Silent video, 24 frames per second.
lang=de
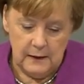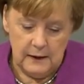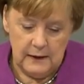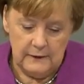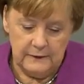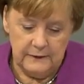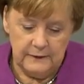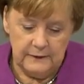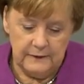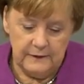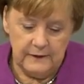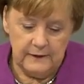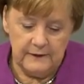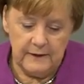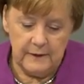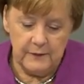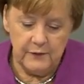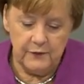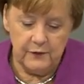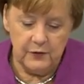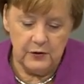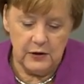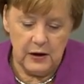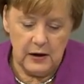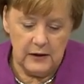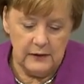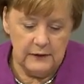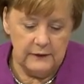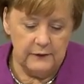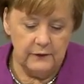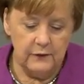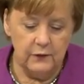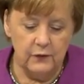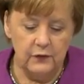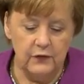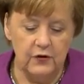Es ist deshalb von gar
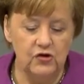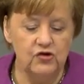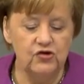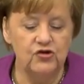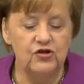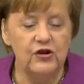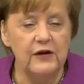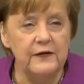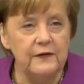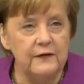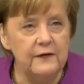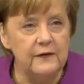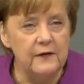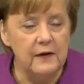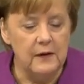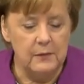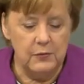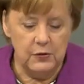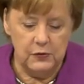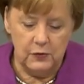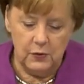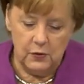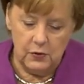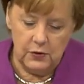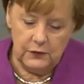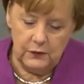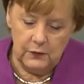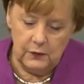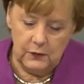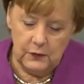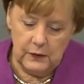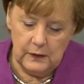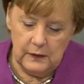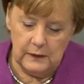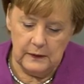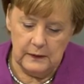nicht zu unterschätzender
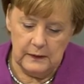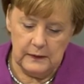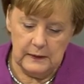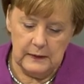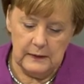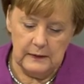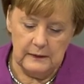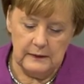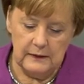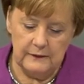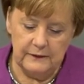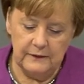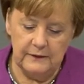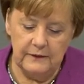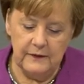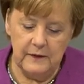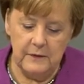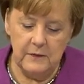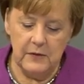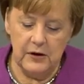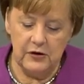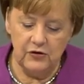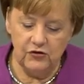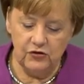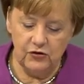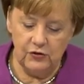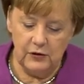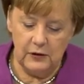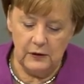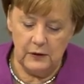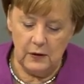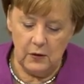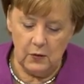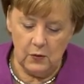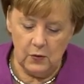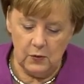Bedeutung, dass es den Menschen
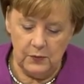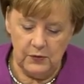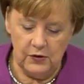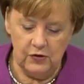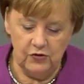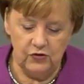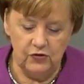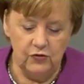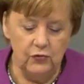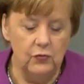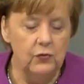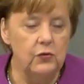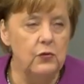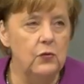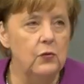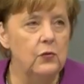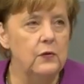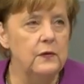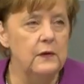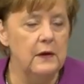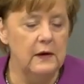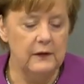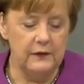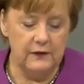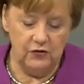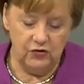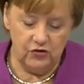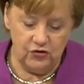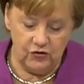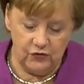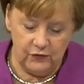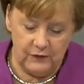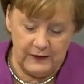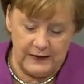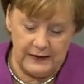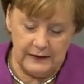in der Europäischen Union nach den
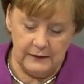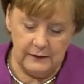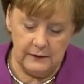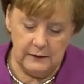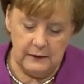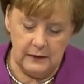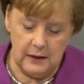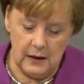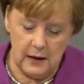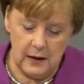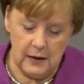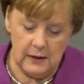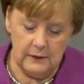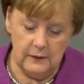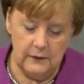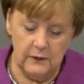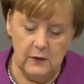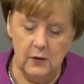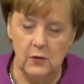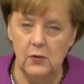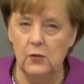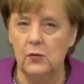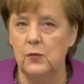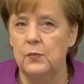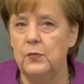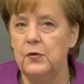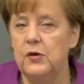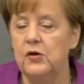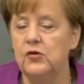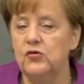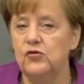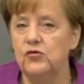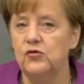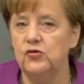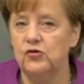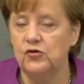schweren Jahren der
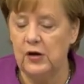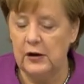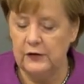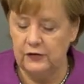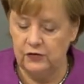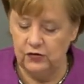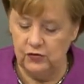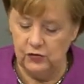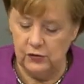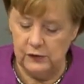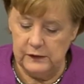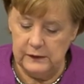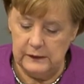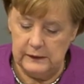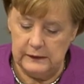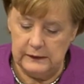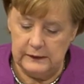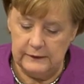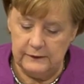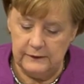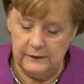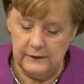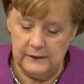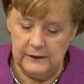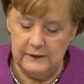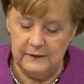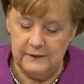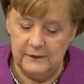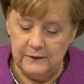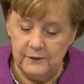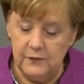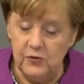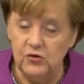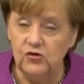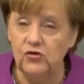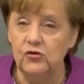europäischen Staatsschuldenkrise
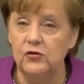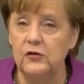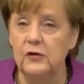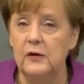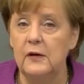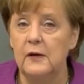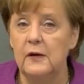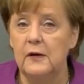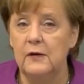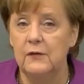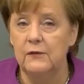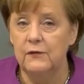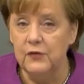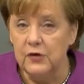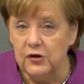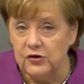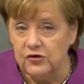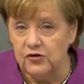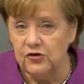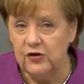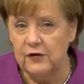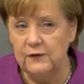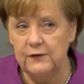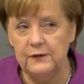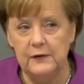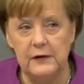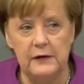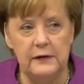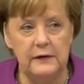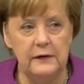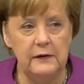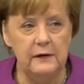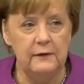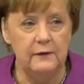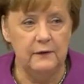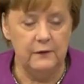inzwischen
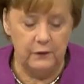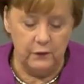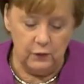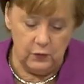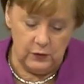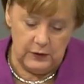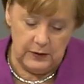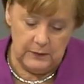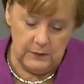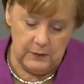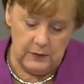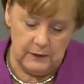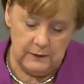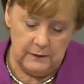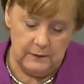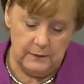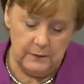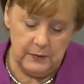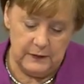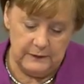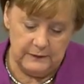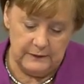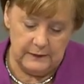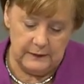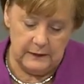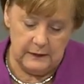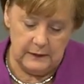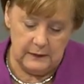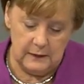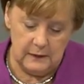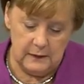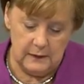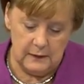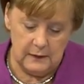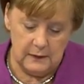wirtschaftlich zunehmend besser geht.